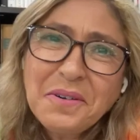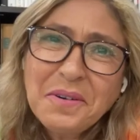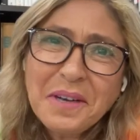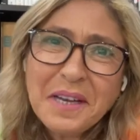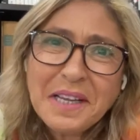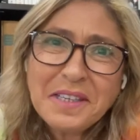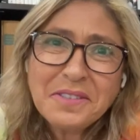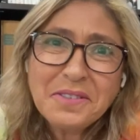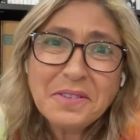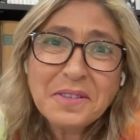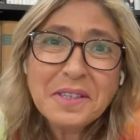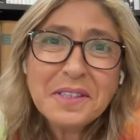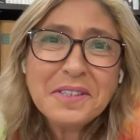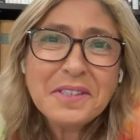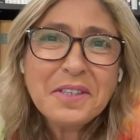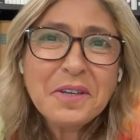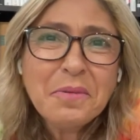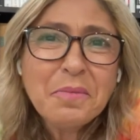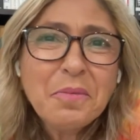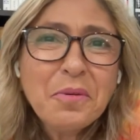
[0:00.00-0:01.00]
Olá, sou
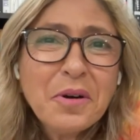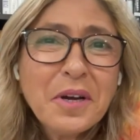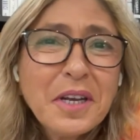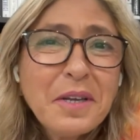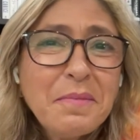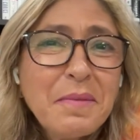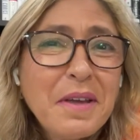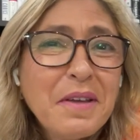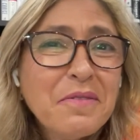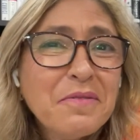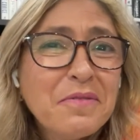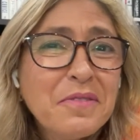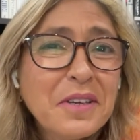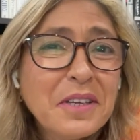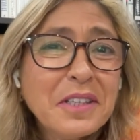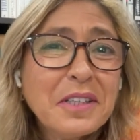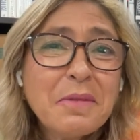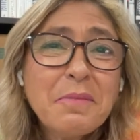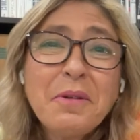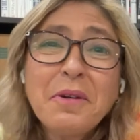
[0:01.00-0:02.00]
Cris Delboni,
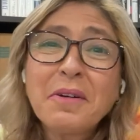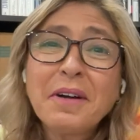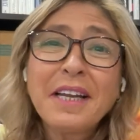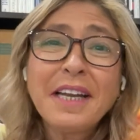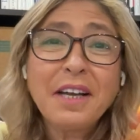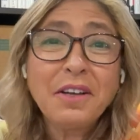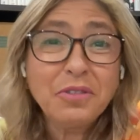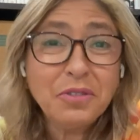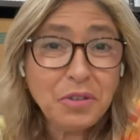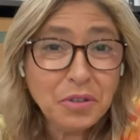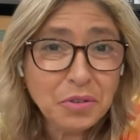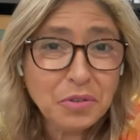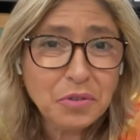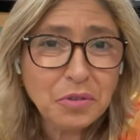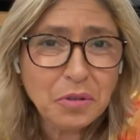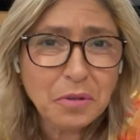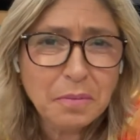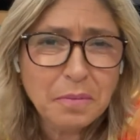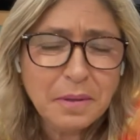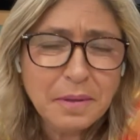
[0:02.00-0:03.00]
bem-vindo ao meu canal no
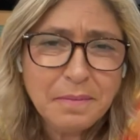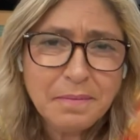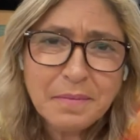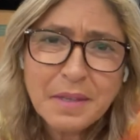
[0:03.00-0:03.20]
YouTube.